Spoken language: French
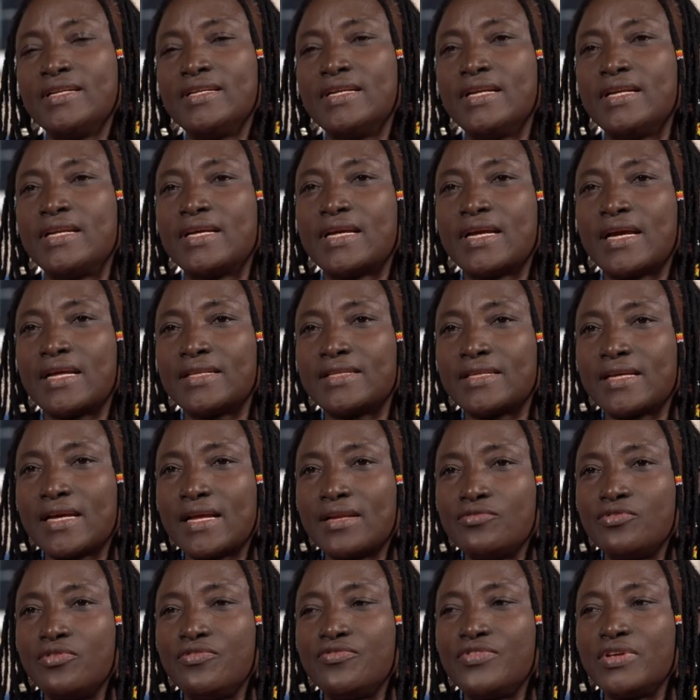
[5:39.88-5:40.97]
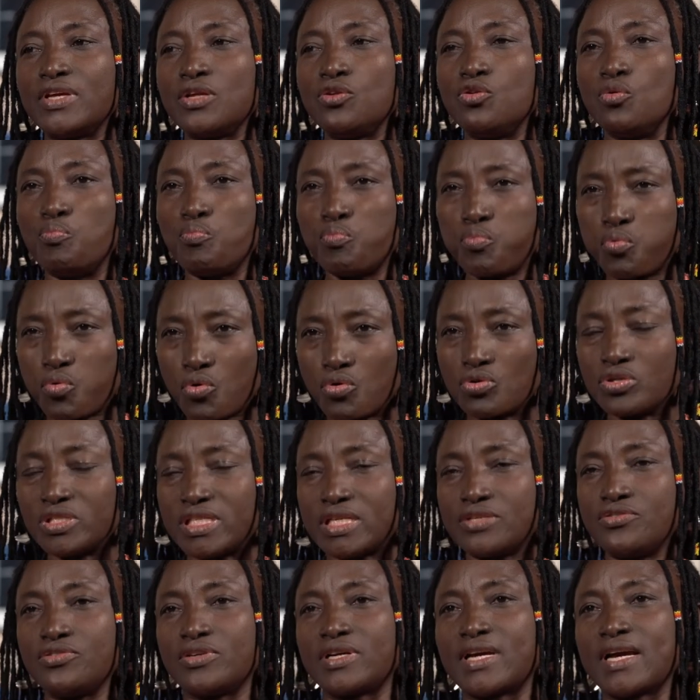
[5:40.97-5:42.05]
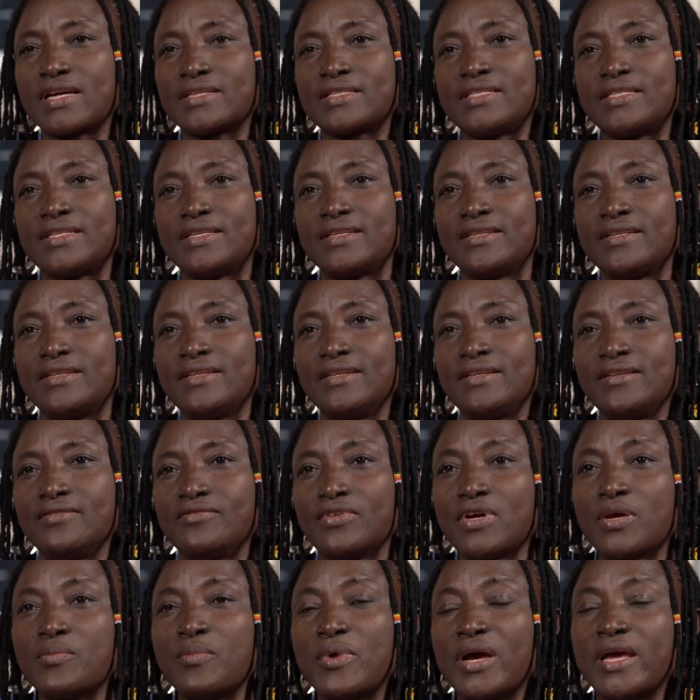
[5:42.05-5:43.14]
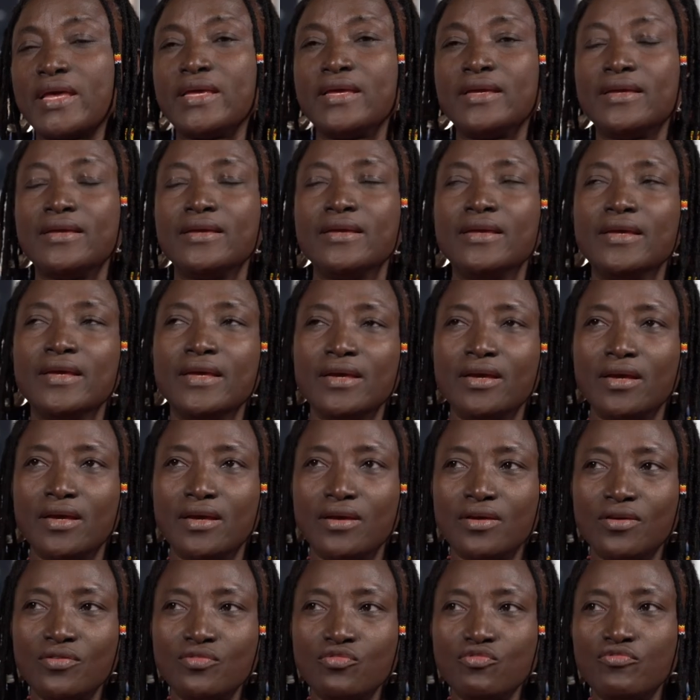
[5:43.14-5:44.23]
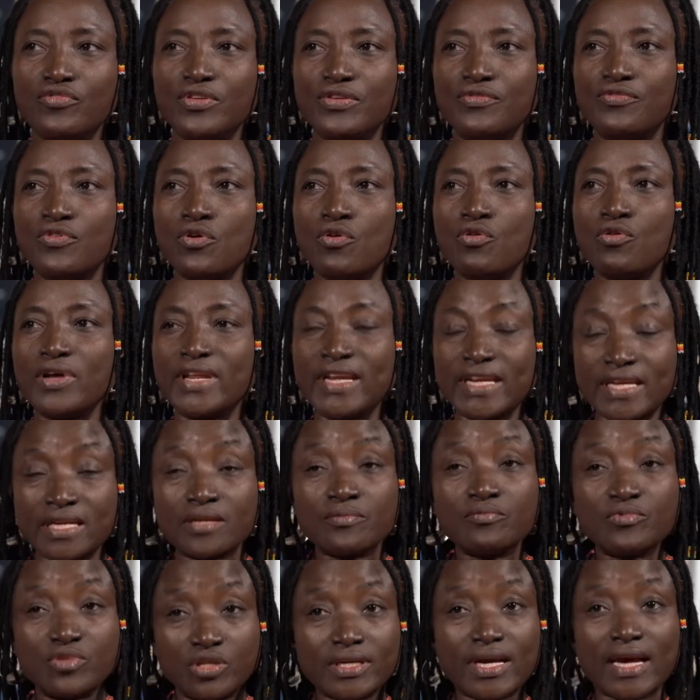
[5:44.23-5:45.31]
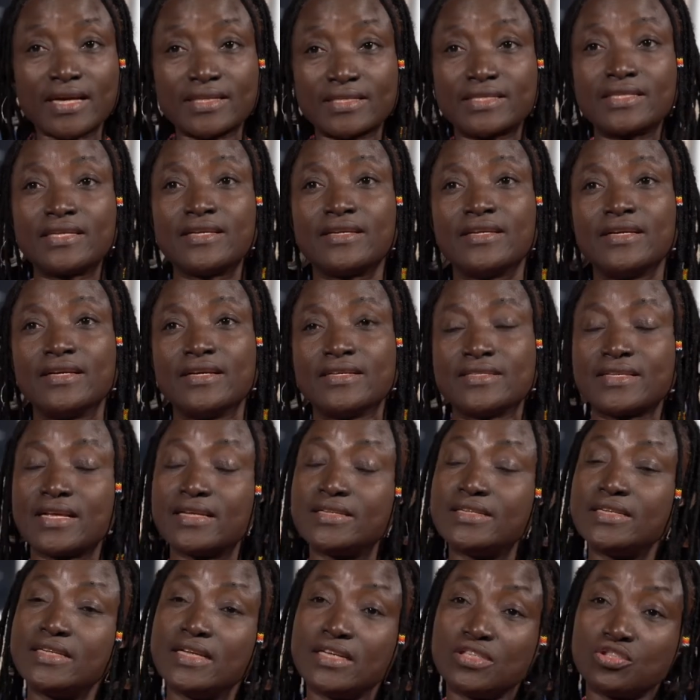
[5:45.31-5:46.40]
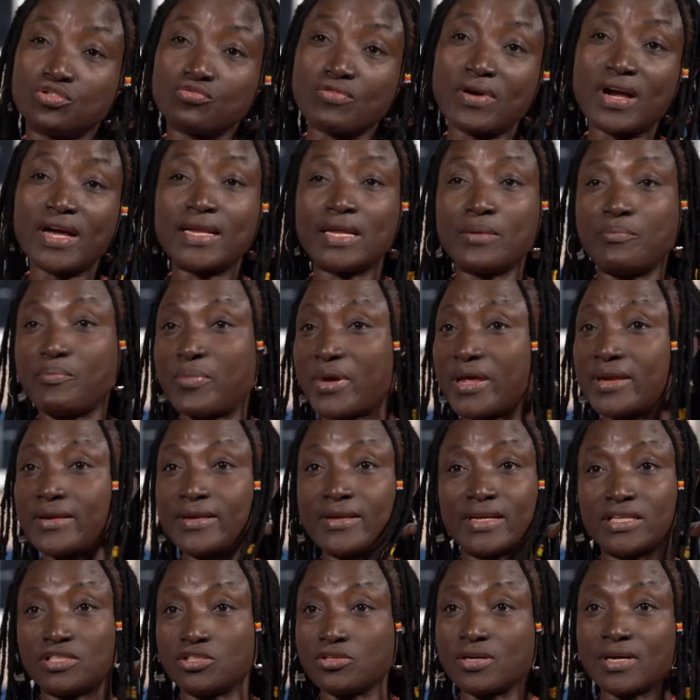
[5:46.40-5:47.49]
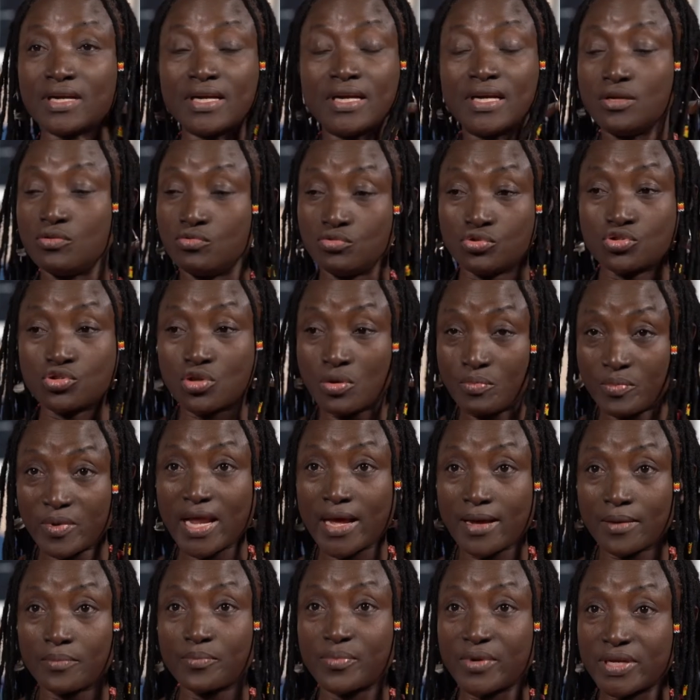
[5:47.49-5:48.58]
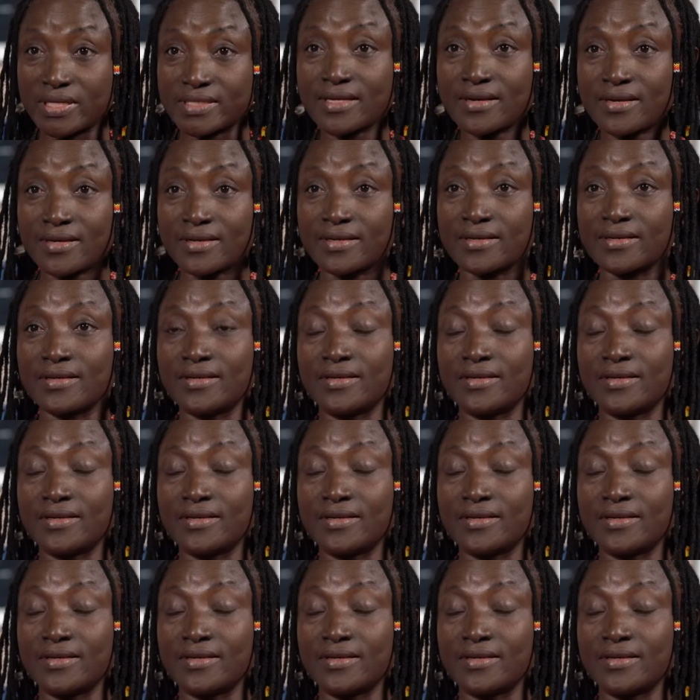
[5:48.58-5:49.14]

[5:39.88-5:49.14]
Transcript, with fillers: de Récatral devient le projet du quartier. Vraiment. Et euh, nous vivons au rythme du quartier, c'est-à-dire les joies, les peines des gens. Nous sommes là, présents.